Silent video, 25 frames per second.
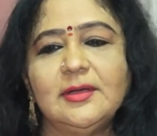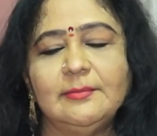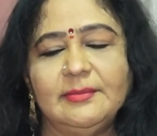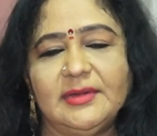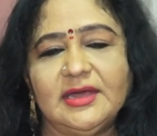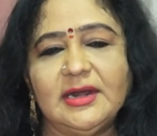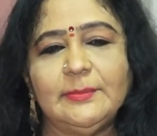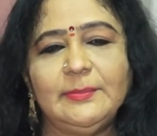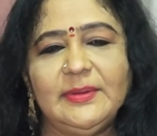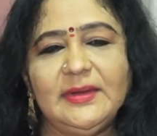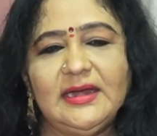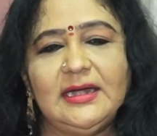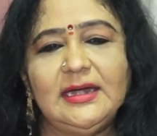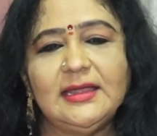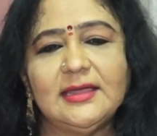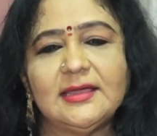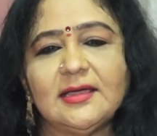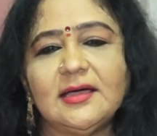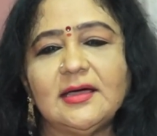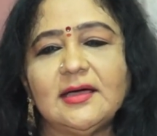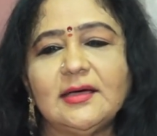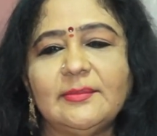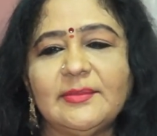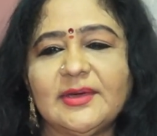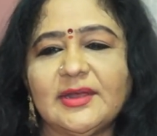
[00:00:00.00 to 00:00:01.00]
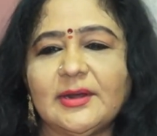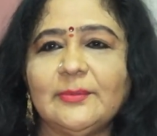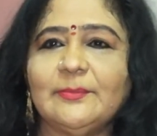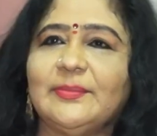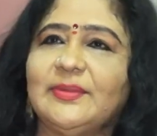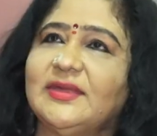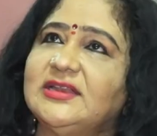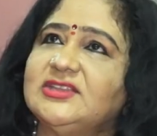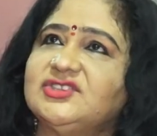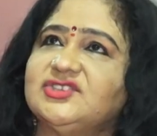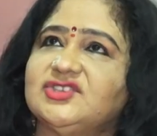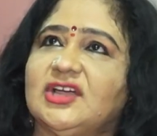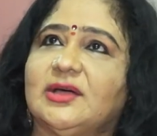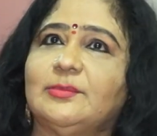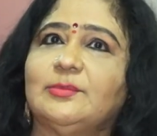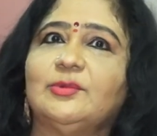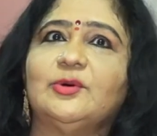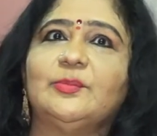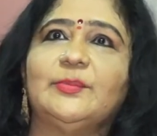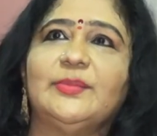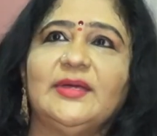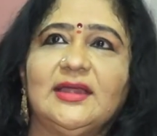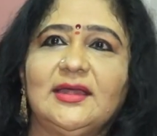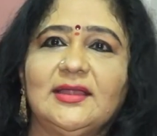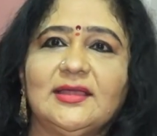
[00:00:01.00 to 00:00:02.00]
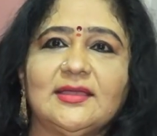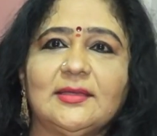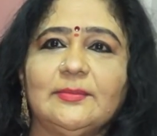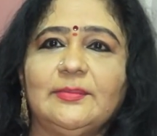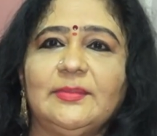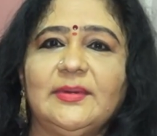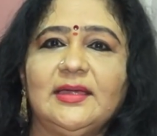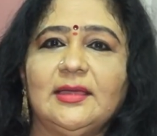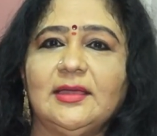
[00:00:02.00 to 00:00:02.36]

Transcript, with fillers: మన పెళ్ళిక మనం పిలిచాము పెళ్ళికి